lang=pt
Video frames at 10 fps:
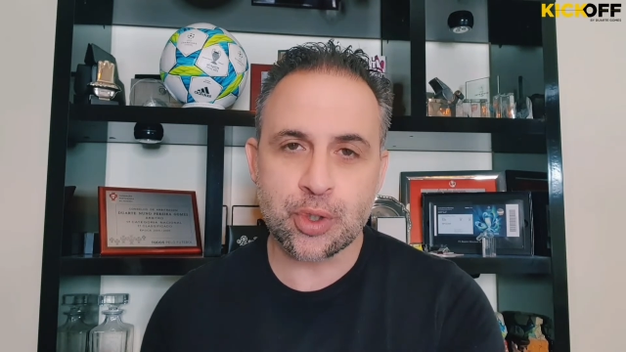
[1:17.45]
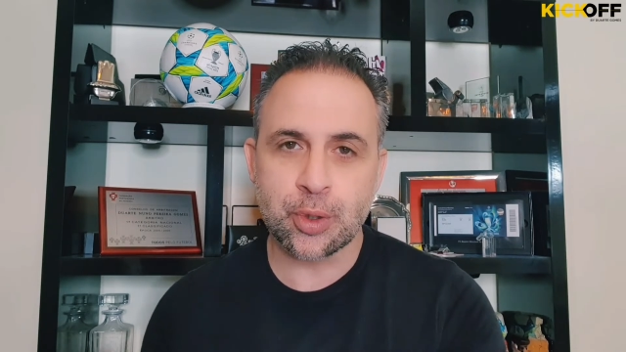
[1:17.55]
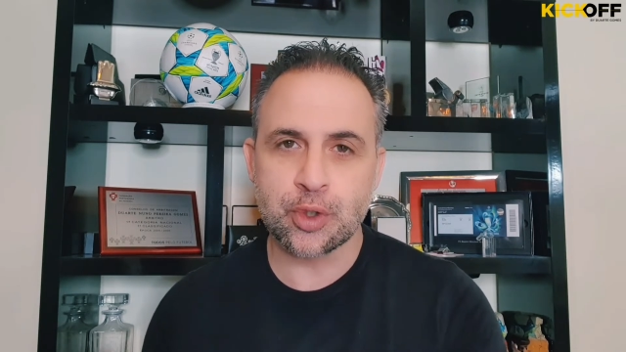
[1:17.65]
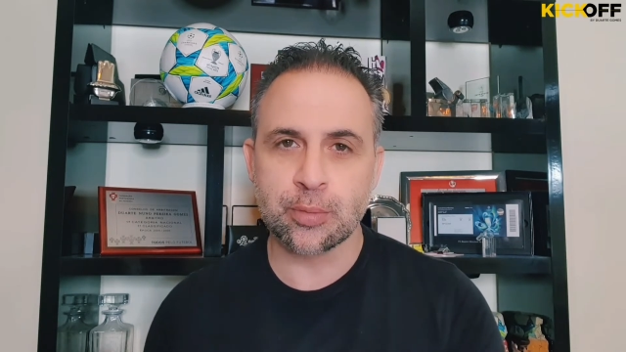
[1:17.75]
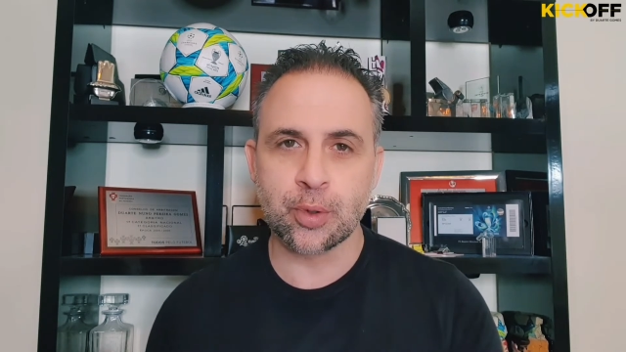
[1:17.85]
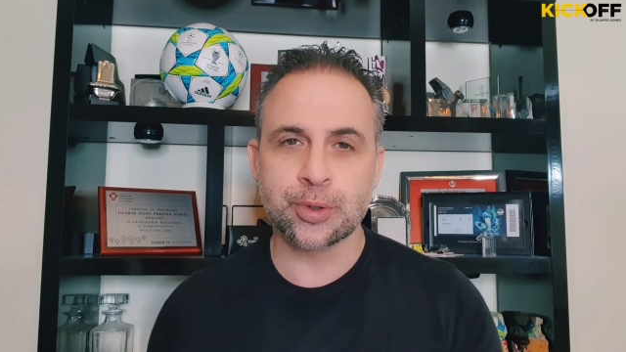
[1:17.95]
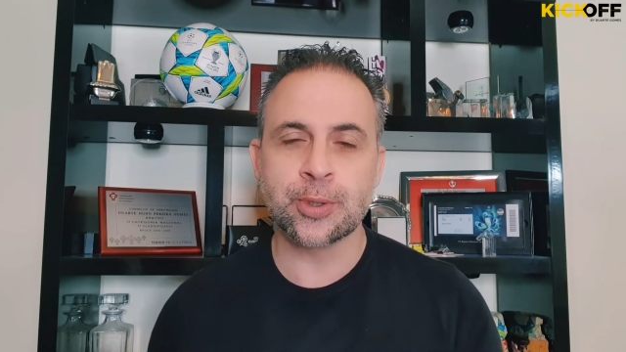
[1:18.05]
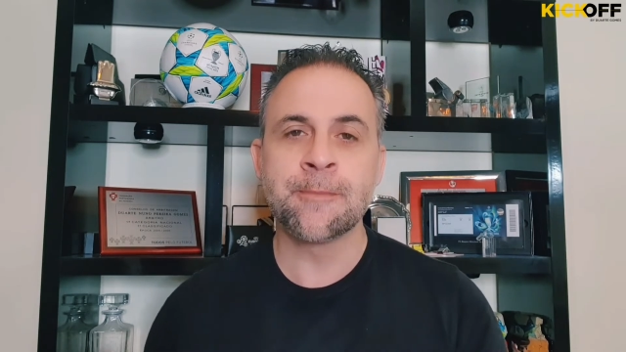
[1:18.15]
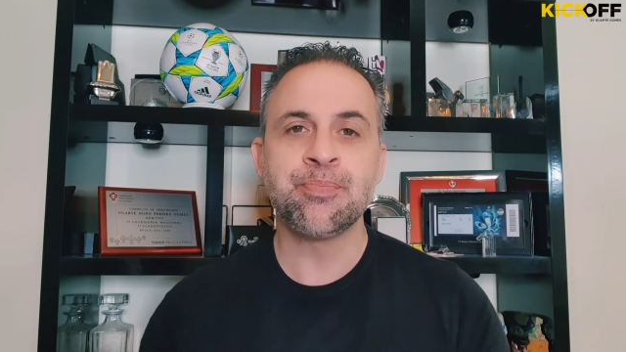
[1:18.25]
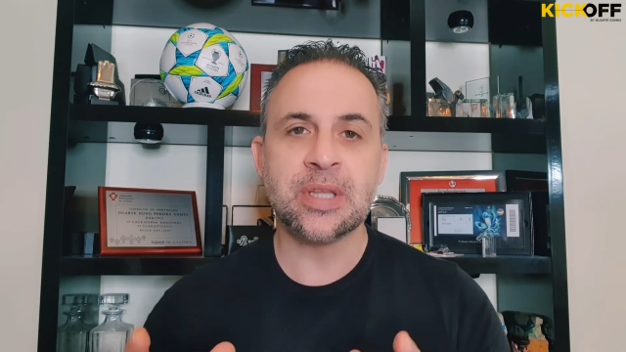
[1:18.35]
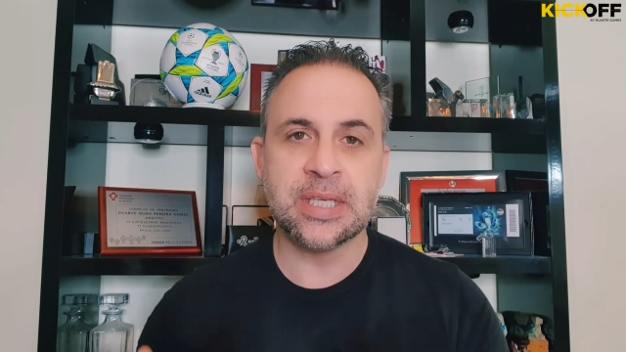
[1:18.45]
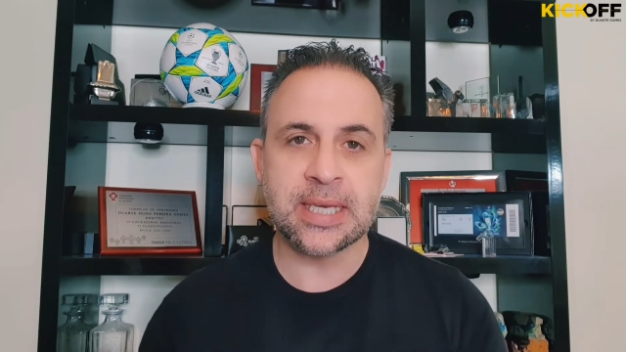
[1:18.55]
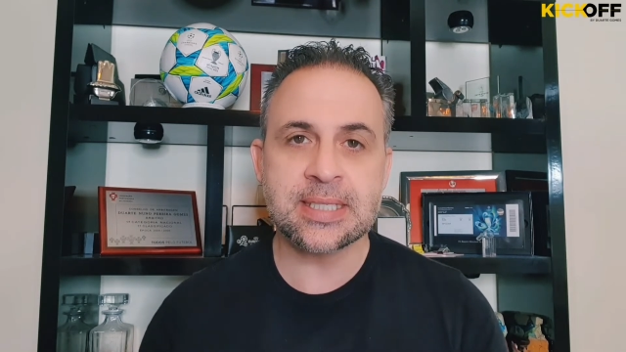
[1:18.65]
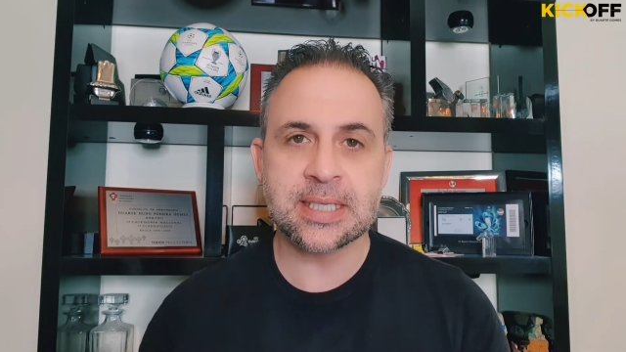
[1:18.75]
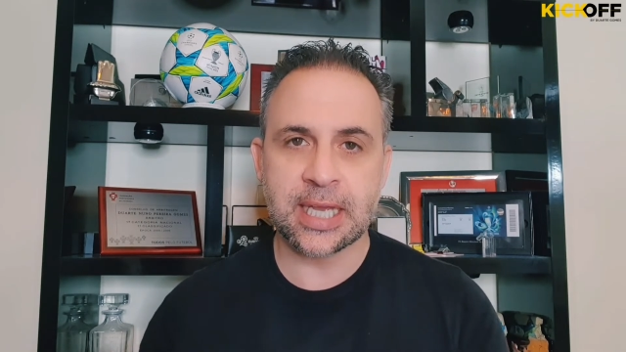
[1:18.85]
jogador sobre outro e
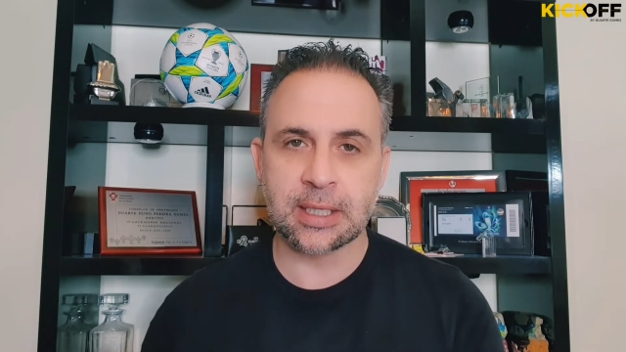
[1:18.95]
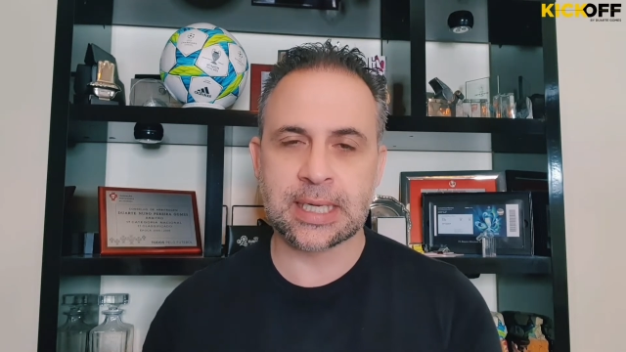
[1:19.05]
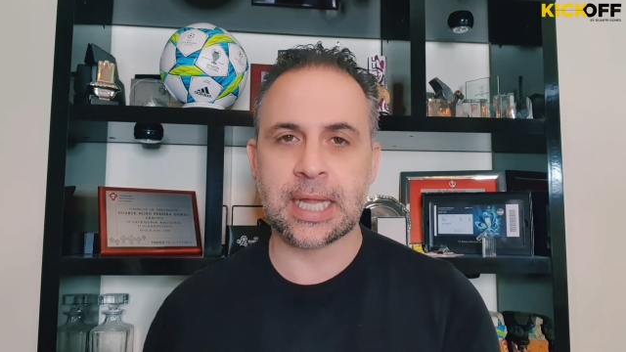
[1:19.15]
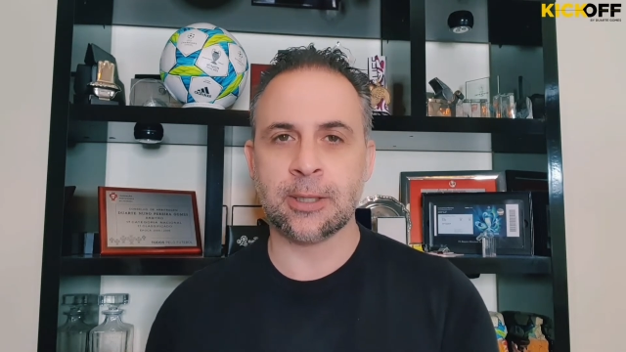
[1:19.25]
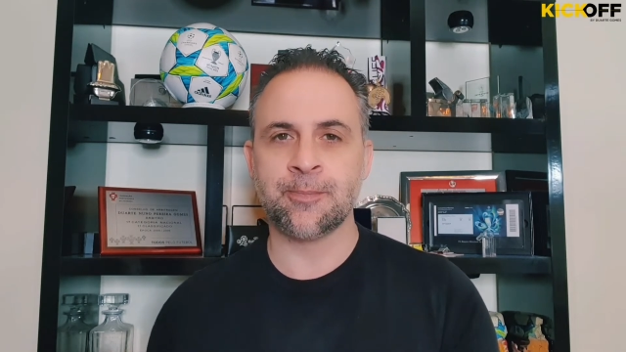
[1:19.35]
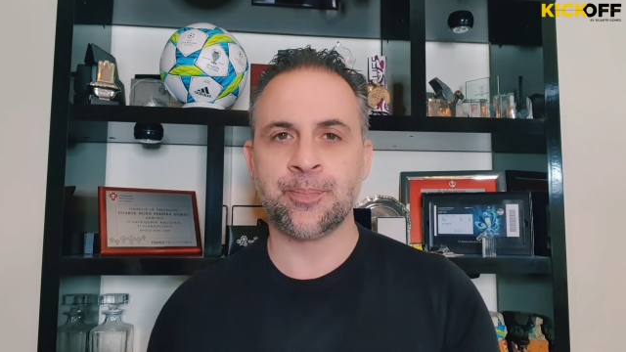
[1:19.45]
esse é legal.